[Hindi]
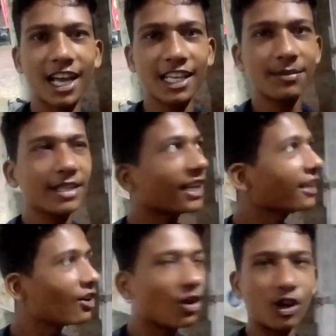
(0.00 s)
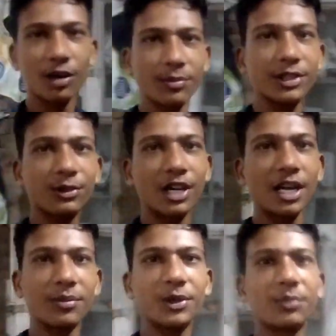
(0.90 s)
भी नहीं और अपनी दुकान भी
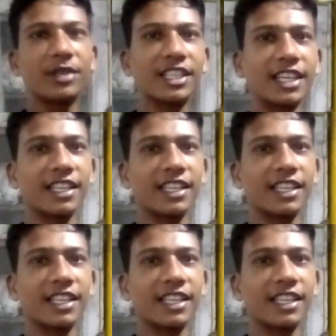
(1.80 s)
ओपन कर दिया